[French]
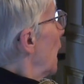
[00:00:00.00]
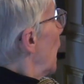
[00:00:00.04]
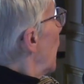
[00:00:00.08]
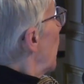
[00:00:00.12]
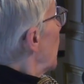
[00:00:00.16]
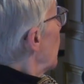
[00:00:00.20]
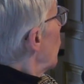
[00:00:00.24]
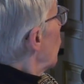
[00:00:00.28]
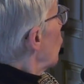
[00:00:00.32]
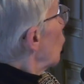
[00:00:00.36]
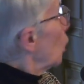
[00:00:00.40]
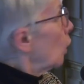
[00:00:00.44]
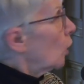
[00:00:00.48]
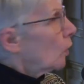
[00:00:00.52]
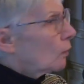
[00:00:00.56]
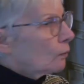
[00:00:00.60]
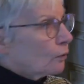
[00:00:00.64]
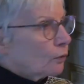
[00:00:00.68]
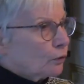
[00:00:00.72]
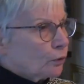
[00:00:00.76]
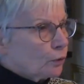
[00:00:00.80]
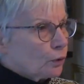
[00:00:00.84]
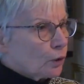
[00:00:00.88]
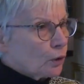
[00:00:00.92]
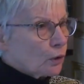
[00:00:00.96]
Alors, comme
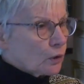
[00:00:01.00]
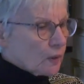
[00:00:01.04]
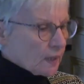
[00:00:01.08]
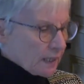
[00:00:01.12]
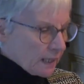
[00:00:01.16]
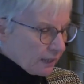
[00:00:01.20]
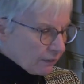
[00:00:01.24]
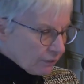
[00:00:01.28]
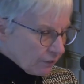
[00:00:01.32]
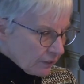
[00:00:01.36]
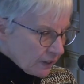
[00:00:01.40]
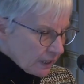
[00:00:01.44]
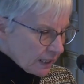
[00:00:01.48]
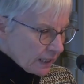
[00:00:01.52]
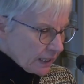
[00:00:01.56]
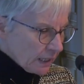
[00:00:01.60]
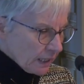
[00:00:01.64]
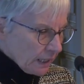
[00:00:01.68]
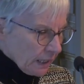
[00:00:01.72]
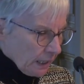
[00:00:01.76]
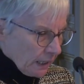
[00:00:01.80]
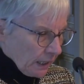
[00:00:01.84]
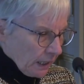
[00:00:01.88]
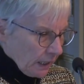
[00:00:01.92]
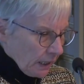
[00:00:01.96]
vous le savez,
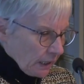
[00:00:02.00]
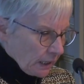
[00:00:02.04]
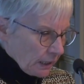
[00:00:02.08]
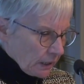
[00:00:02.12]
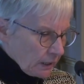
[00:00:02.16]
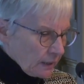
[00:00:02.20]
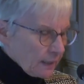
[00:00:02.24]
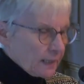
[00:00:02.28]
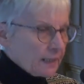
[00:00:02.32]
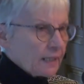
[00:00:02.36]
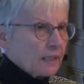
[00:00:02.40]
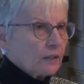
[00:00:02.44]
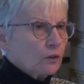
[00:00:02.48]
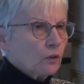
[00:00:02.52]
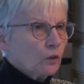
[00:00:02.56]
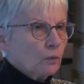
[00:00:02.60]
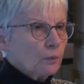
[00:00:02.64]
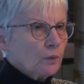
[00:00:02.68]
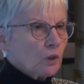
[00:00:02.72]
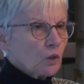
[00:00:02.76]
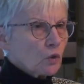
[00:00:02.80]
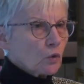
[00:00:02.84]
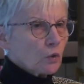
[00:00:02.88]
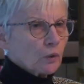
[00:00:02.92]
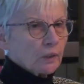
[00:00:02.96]
euh, cette
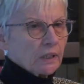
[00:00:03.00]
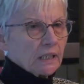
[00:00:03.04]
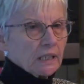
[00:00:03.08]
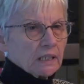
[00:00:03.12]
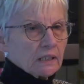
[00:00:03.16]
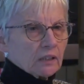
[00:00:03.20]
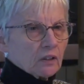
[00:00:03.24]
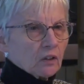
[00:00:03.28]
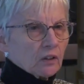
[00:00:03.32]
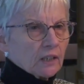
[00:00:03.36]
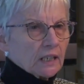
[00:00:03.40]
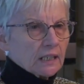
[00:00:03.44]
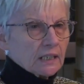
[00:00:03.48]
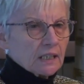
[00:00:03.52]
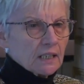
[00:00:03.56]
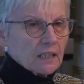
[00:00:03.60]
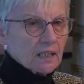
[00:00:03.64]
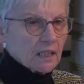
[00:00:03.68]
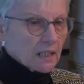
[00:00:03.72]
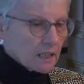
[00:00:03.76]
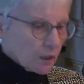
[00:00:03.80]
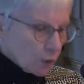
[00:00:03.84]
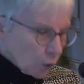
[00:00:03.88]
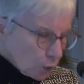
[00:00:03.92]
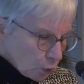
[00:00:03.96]
demi-journée est
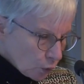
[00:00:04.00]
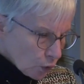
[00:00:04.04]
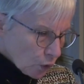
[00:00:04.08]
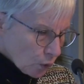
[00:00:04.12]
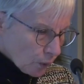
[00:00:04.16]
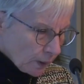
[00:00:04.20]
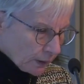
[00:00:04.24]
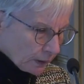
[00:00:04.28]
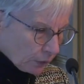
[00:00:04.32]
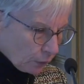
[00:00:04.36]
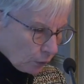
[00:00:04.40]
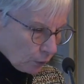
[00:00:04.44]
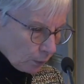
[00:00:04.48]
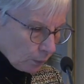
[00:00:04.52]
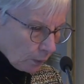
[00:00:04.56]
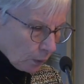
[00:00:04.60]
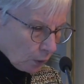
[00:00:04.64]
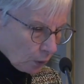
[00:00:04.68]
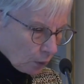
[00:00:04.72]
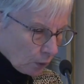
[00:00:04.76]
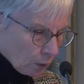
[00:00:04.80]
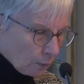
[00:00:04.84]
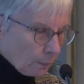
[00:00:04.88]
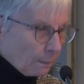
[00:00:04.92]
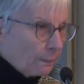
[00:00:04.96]
organisée
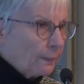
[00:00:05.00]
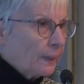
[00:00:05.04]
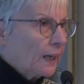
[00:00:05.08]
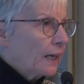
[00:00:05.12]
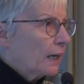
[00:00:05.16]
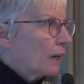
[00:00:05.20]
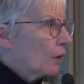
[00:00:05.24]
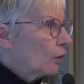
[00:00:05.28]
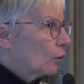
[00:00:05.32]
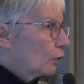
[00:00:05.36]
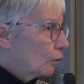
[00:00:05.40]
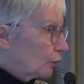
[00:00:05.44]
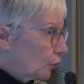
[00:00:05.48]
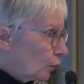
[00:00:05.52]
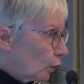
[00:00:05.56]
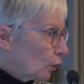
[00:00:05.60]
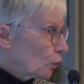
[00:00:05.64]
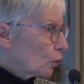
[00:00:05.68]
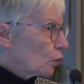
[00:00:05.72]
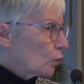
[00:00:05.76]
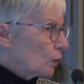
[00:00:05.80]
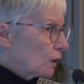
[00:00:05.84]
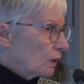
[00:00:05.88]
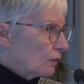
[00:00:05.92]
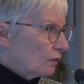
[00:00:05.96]
conjointement par
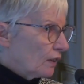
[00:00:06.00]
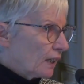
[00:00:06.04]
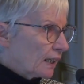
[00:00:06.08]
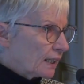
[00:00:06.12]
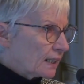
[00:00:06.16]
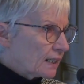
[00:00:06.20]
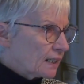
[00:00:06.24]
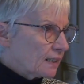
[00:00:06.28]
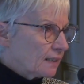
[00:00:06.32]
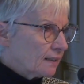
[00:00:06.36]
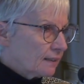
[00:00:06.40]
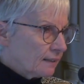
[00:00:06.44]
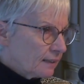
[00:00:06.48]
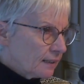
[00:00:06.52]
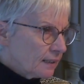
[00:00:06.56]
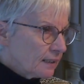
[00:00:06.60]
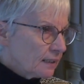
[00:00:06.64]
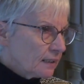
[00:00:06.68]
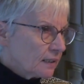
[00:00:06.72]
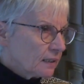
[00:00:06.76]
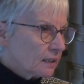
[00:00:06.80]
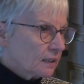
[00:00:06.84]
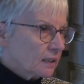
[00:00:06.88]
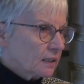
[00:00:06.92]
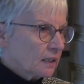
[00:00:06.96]
France
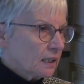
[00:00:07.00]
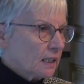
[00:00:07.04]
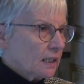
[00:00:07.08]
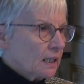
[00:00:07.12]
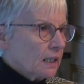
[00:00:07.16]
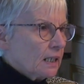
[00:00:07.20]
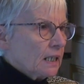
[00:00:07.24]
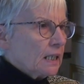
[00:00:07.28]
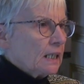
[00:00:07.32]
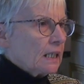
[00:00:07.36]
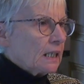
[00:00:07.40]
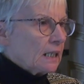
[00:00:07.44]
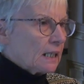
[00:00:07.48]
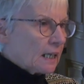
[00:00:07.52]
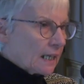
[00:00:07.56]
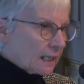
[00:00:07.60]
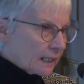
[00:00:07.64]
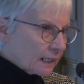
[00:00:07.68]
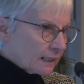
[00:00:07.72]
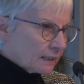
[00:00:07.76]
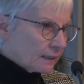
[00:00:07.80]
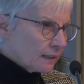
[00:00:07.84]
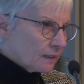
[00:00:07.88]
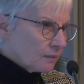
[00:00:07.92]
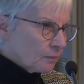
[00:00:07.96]
Université,
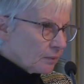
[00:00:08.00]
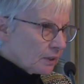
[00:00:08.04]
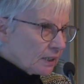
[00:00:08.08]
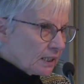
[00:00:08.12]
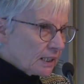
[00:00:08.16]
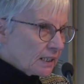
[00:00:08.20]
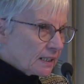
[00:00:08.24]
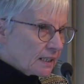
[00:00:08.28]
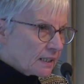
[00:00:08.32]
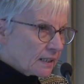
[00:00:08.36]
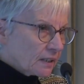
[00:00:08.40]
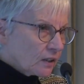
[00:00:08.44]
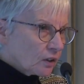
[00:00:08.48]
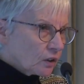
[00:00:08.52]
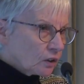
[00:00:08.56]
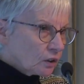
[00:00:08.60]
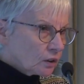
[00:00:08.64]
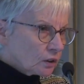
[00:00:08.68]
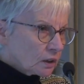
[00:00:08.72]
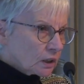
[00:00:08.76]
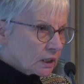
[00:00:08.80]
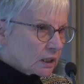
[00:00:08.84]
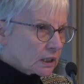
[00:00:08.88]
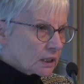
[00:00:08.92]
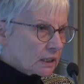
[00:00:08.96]
l'Académie des
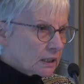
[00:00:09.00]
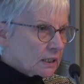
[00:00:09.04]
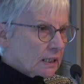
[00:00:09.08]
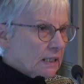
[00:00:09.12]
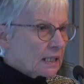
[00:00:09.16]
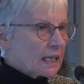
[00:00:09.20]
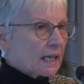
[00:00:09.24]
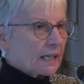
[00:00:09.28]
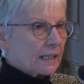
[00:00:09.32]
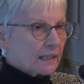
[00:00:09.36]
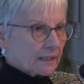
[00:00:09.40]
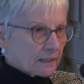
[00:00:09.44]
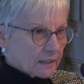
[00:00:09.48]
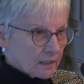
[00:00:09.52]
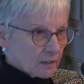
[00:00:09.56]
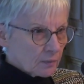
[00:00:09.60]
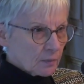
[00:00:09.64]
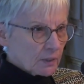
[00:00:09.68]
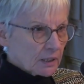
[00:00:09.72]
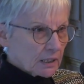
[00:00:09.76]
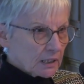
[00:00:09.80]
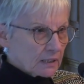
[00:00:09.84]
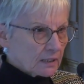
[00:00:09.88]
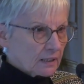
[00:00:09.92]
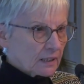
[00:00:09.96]
sciences,
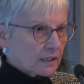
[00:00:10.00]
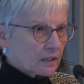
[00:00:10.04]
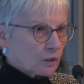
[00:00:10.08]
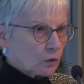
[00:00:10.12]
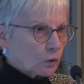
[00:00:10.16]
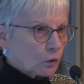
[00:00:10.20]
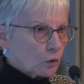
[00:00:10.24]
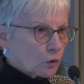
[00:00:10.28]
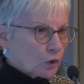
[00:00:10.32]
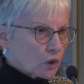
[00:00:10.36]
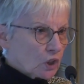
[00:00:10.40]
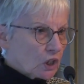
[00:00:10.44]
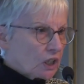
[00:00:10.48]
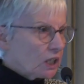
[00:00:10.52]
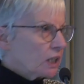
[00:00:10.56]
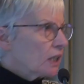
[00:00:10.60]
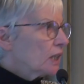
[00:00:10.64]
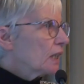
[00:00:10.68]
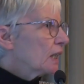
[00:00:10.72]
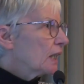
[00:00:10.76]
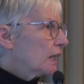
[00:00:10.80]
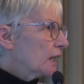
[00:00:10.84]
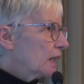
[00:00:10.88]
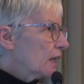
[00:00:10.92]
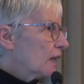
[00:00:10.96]
l'Académie des
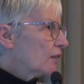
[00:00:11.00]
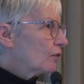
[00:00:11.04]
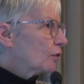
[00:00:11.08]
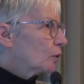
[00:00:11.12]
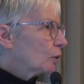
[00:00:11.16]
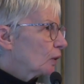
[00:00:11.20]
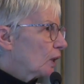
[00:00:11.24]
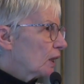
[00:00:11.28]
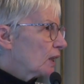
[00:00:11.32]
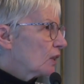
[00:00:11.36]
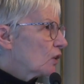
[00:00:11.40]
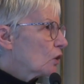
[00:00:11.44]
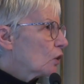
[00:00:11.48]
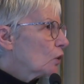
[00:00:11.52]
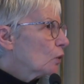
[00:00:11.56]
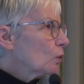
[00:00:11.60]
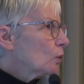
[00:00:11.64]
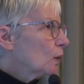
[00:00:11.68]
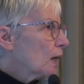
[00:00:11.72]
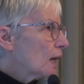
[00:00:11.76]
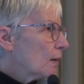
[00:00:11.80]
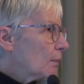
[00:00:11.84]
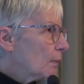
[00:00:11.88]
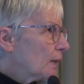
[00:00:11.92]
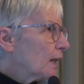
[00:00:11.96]
technologies et la
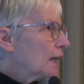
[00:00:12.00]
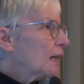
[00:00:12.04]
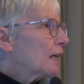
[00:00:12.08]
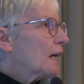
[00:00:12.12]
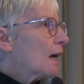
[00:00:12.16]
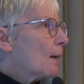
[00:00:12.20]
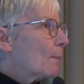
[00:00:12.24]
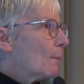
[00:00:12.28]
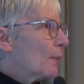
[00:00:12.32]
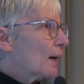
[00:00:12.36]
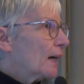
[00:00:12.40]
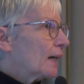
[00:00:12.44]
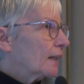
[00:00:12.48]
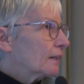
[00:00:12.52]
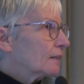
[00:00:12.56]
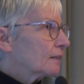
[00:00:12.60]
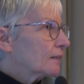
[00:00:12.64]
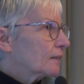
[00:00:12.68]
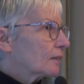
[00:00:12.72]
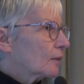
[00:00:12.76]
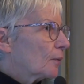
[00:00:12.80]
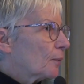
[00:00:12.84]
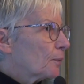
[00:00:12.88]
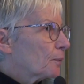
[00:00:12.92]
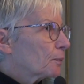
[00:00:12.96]
Fondation La main à la
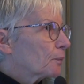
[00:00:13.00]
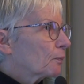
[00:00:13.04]
pâte.